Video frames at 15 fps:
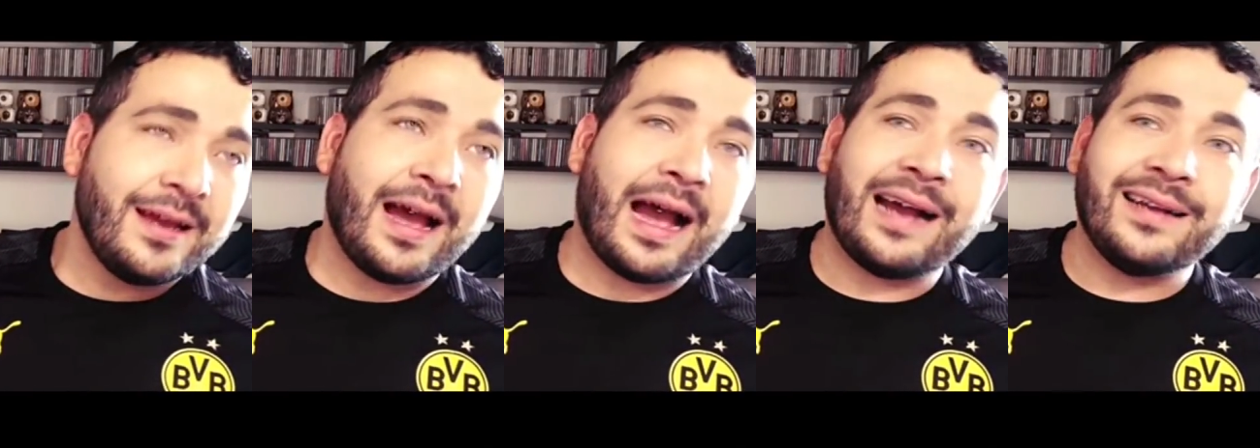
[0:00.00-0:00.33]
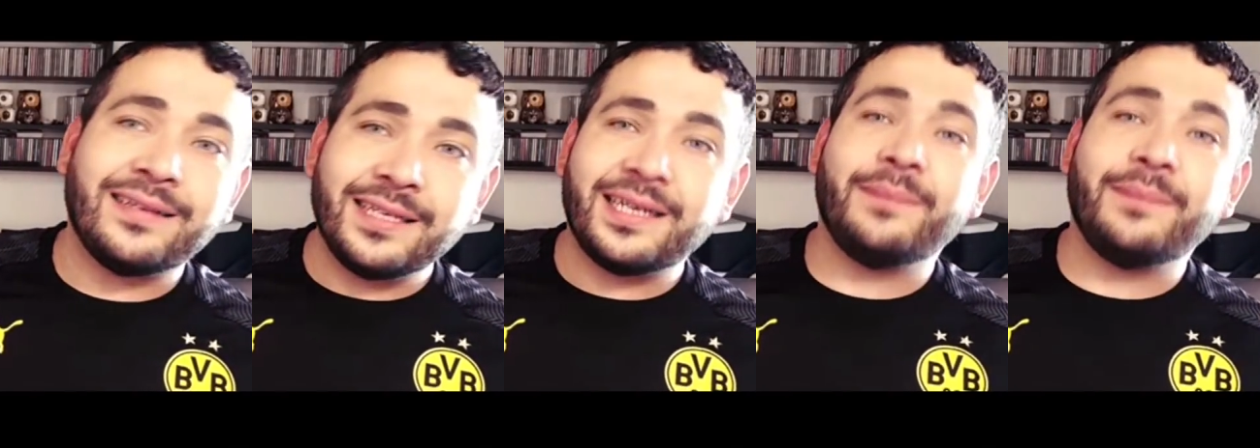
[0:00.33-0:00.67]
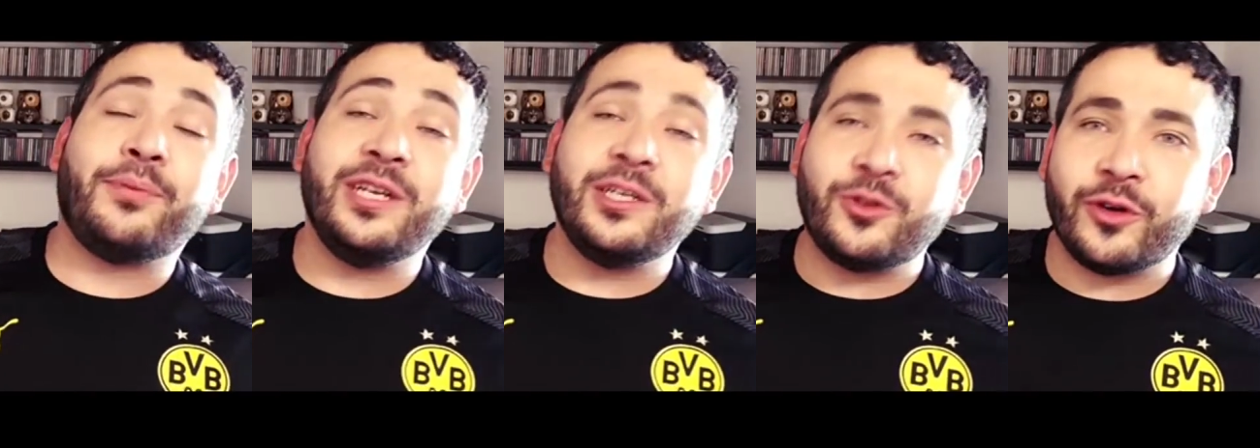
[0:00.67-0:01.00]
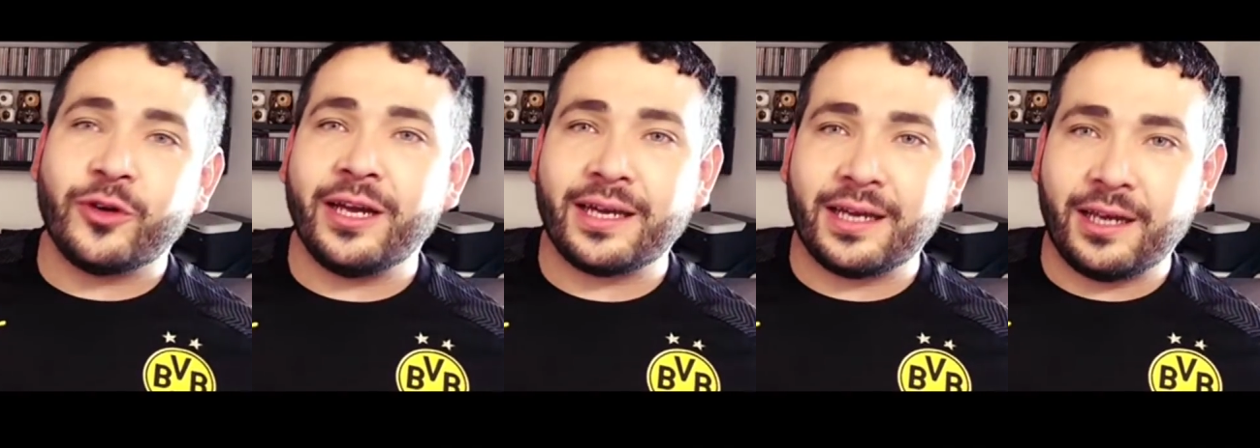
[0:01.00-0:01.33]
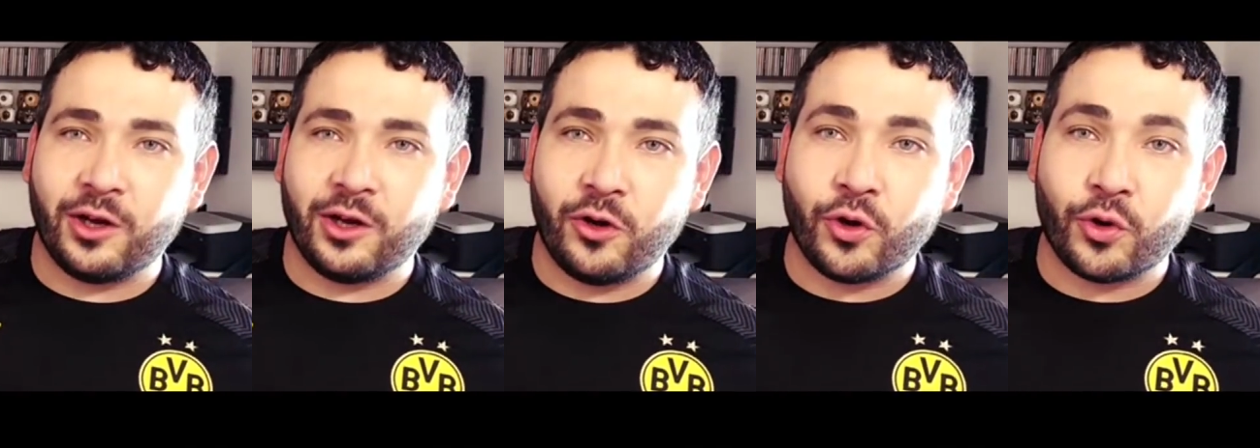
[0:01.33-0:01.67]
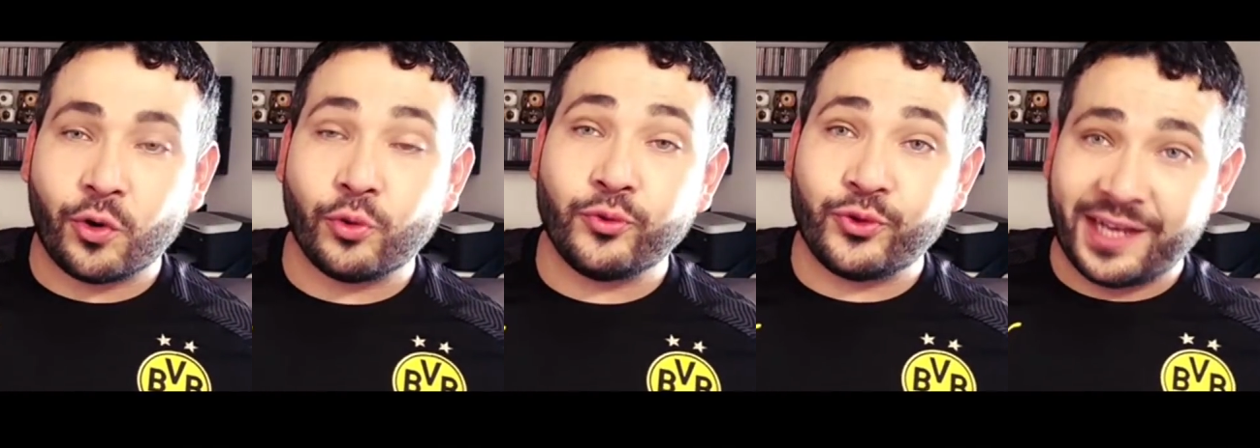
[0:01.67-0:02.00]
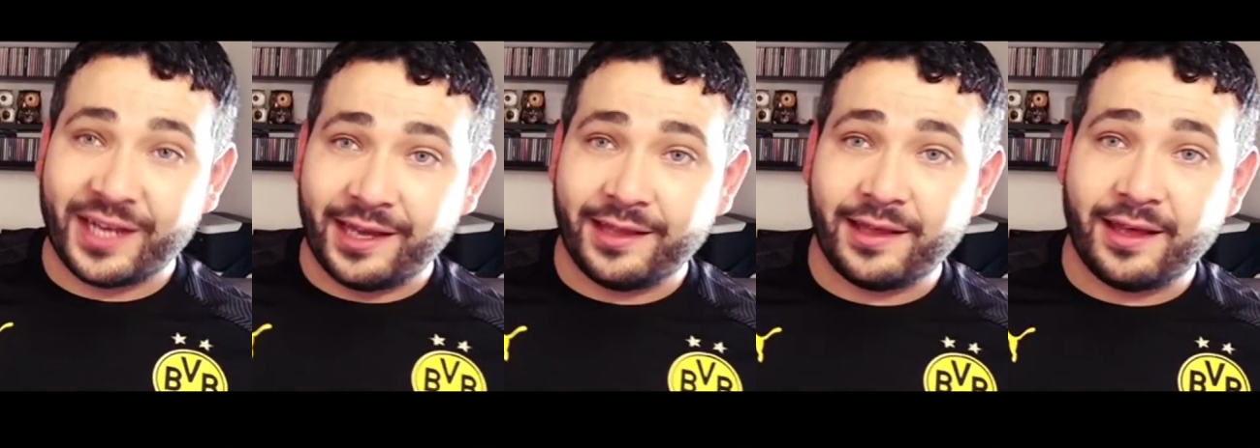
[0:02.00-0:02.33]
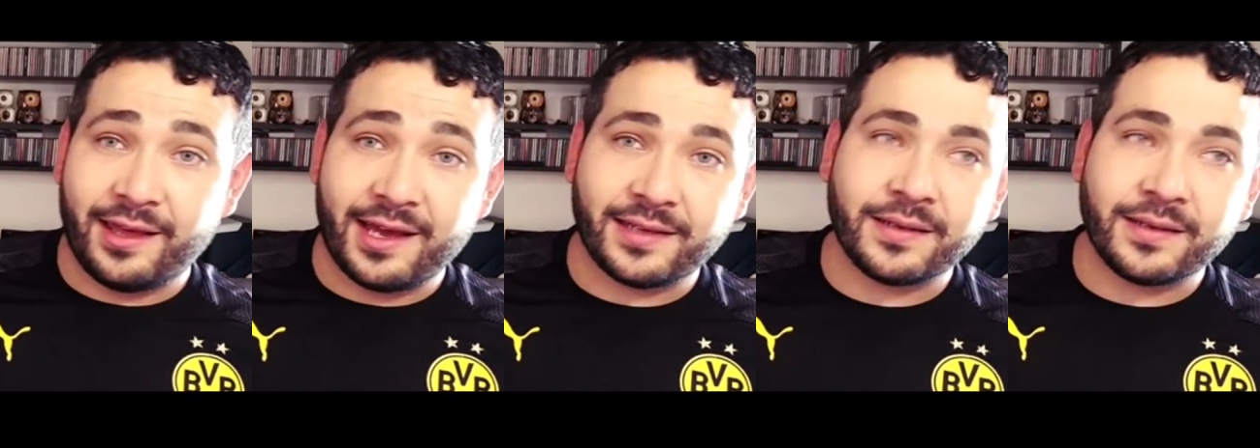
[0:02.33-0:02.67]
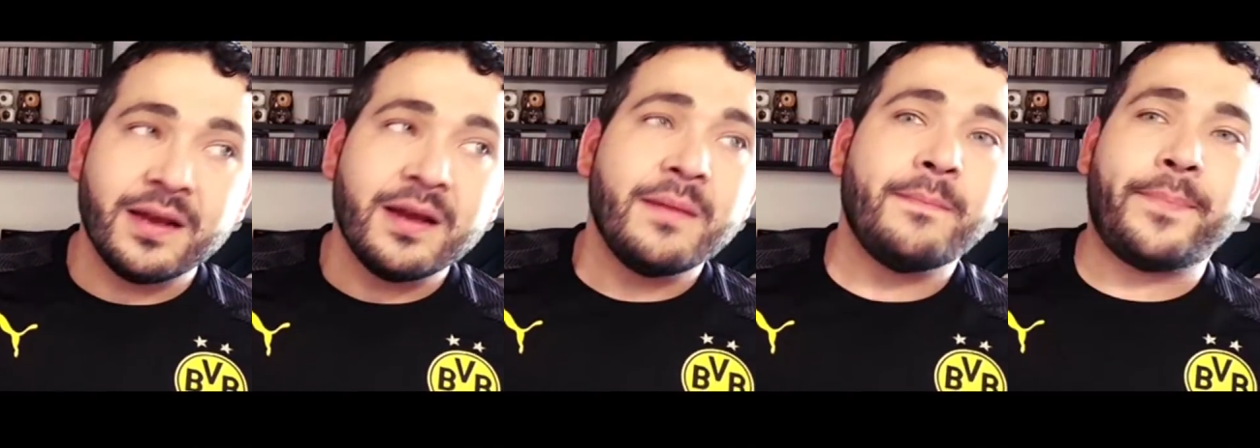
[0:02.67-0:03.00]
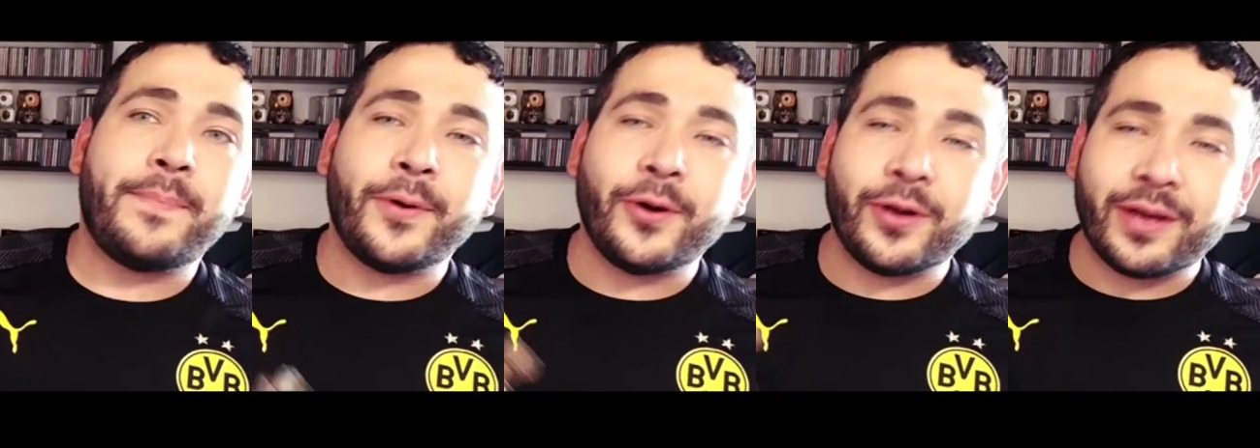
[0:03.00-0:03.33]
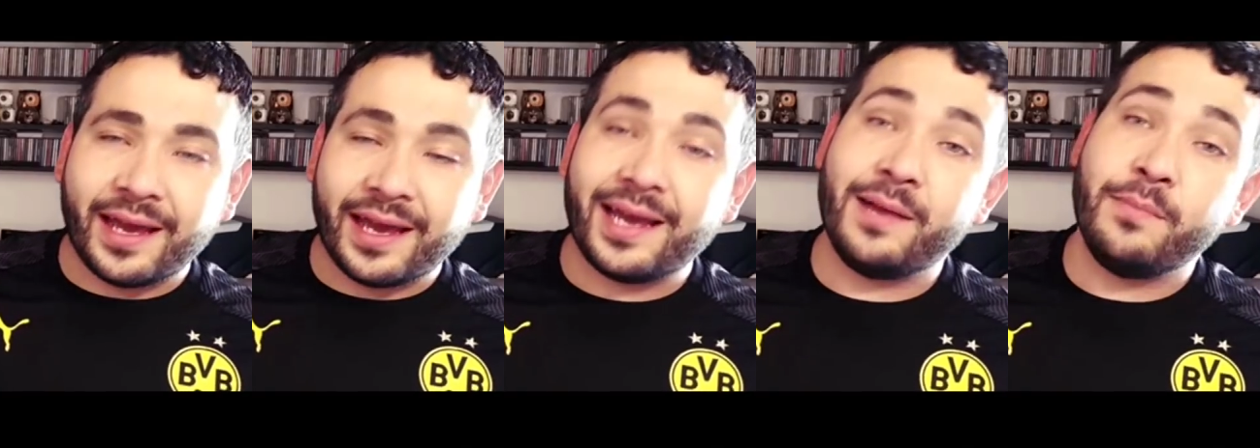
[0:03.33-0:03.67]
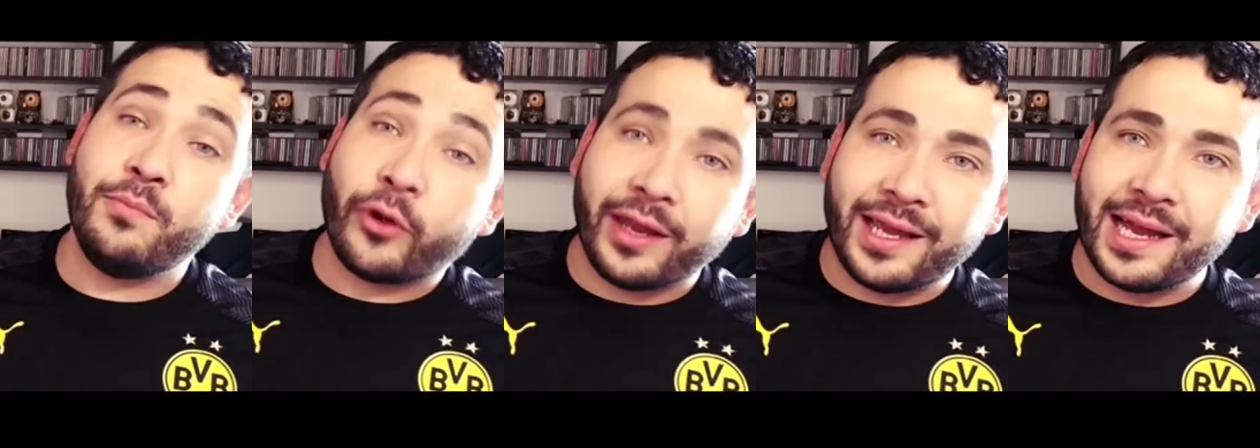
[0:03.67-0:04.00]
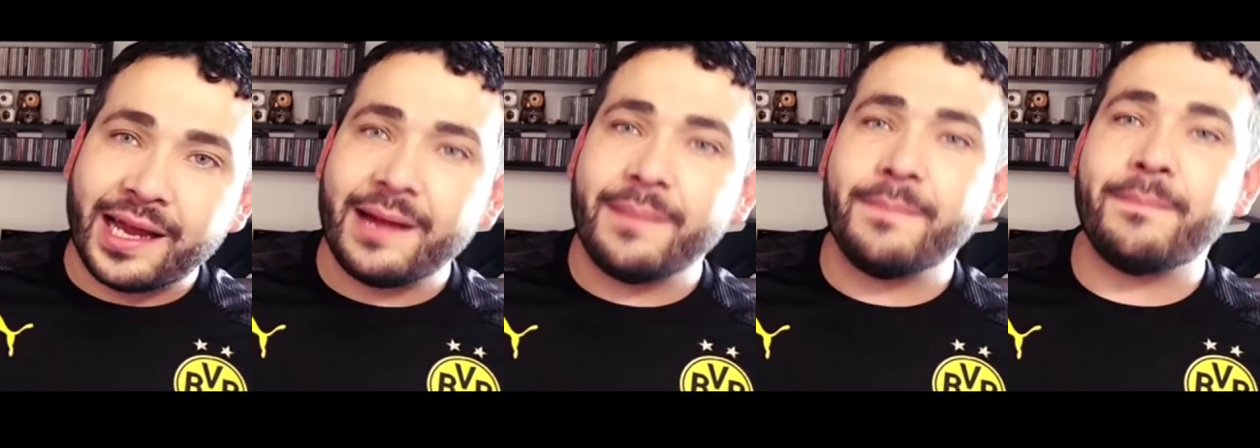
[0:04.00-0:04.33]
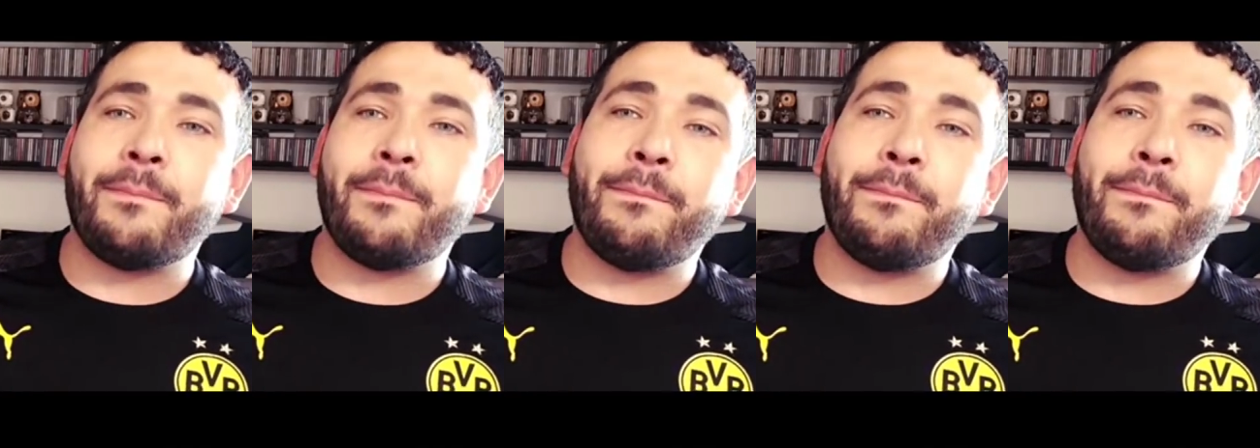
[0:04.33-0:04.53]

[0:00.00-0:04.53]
Así que por eso es que le coloco un 6 de 10, porque es muy rica,